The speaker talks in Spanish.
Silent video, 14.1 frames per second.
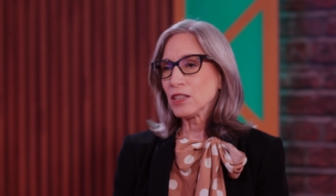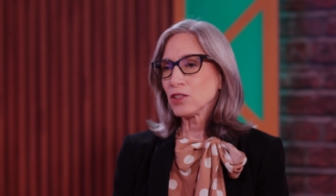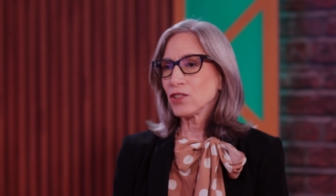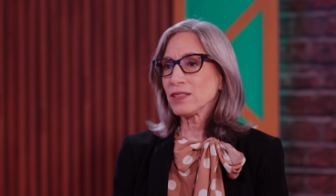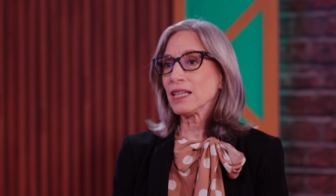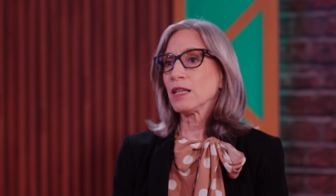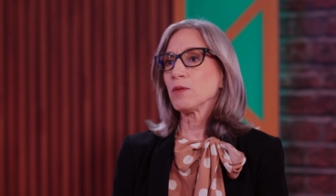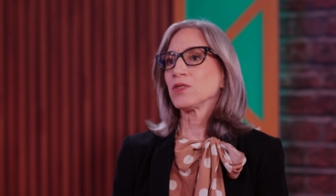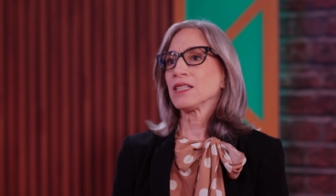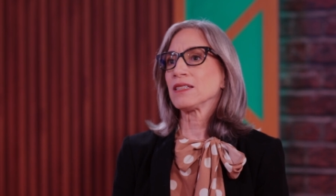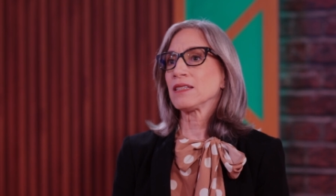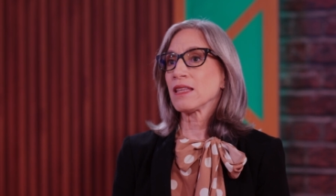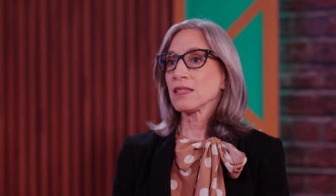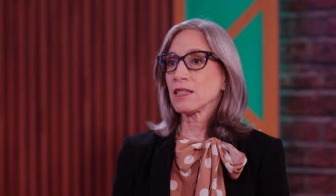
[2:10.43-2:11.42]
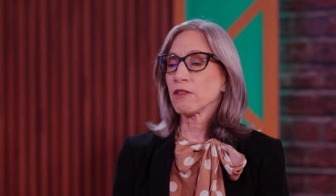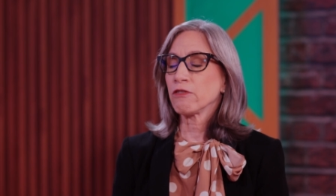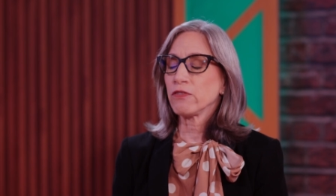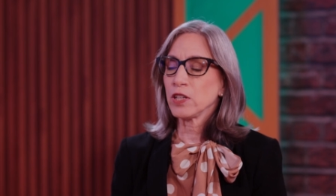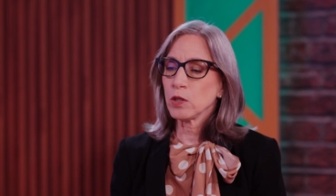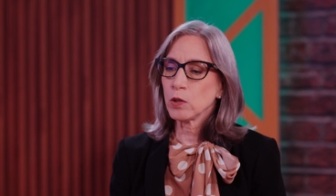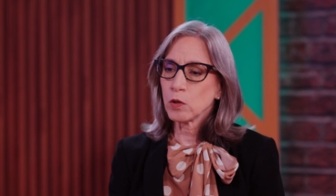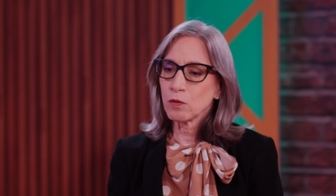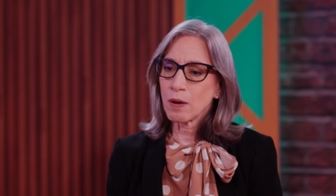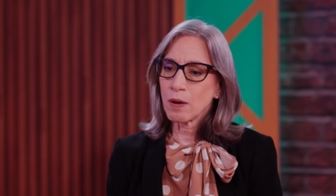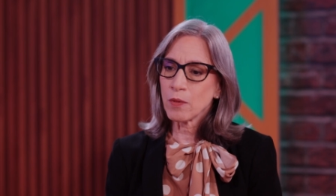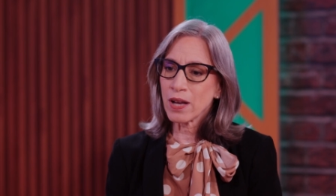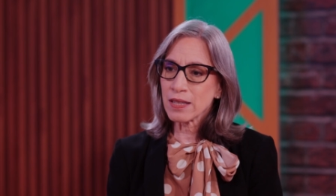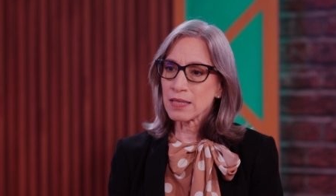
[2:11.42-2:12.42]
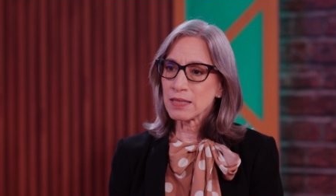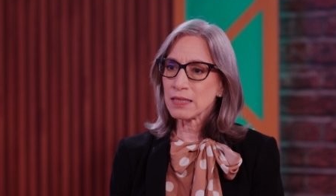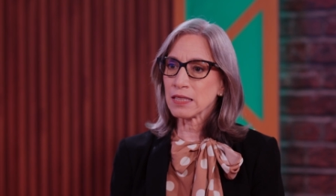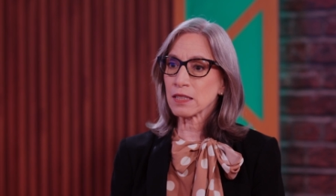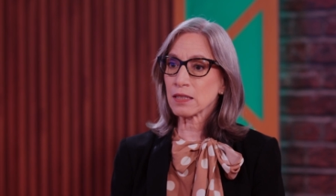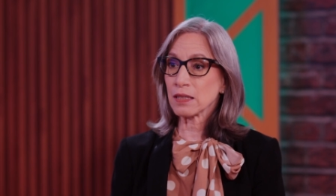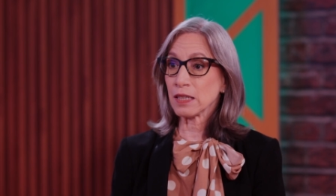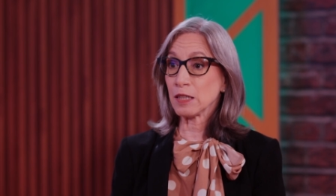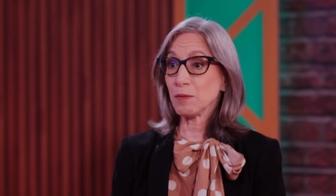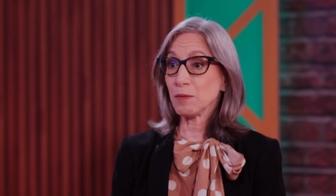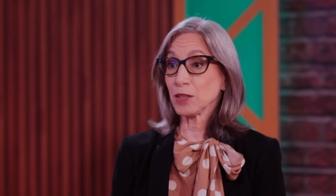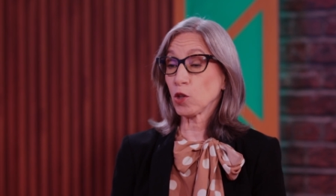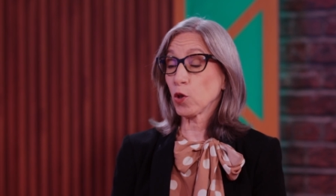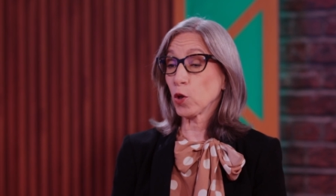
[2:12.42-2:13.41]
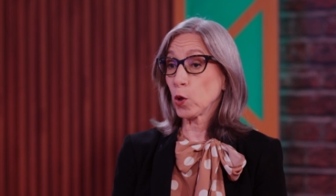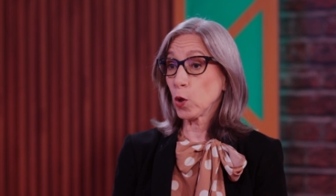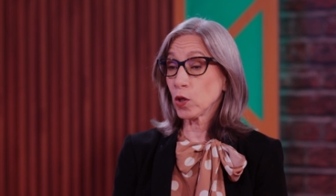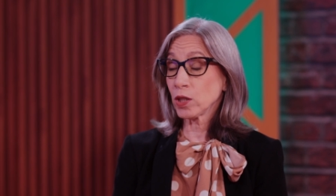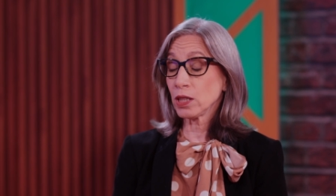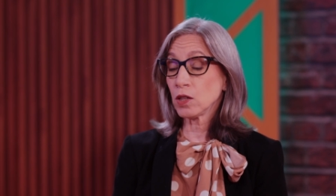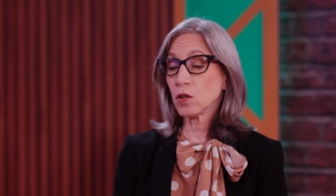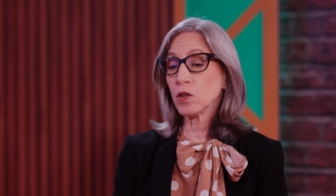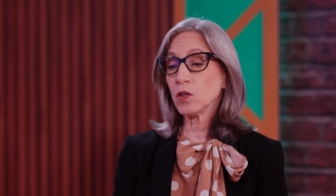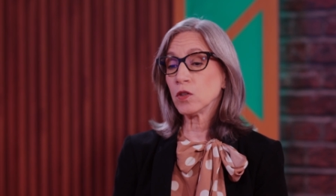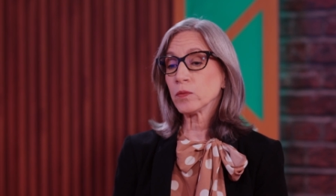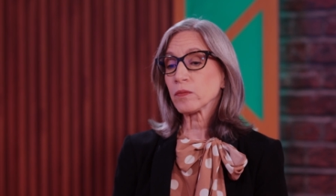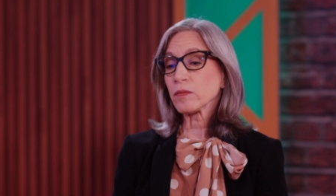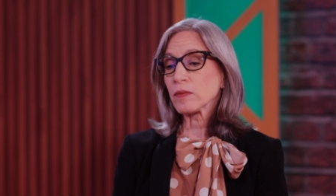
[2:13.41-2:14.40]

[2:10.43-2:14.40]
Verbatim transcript: Entonces tenemos ese desafío, vamos a decir, eh, metodológico